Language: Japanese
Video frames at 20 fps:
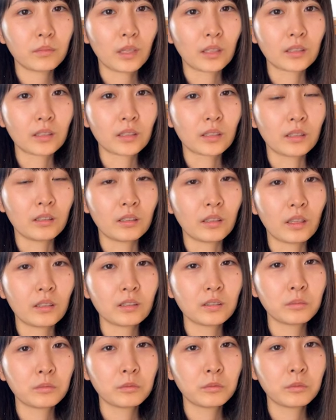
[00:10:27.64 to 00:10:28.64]
確かに
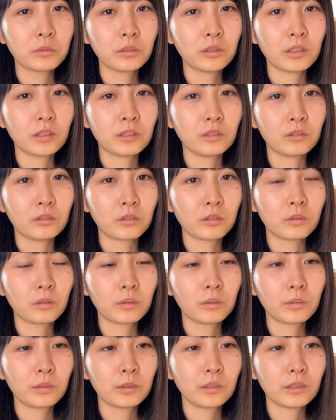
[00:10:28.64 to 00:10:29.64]
ダンスも覚えて日本語
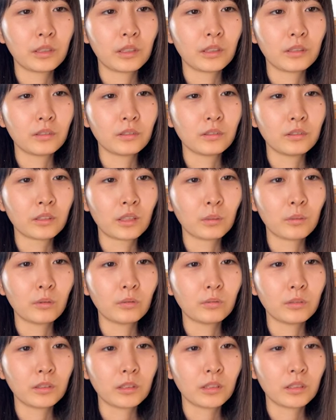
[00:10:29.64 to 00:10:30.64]
も覚えて歌も
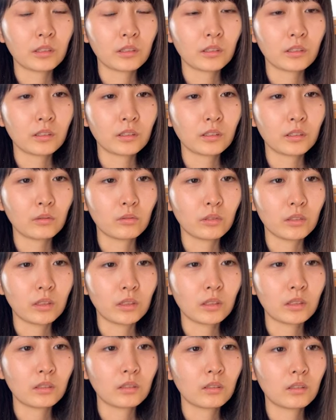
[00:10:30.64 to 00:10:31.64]
覚えてって感じだもんね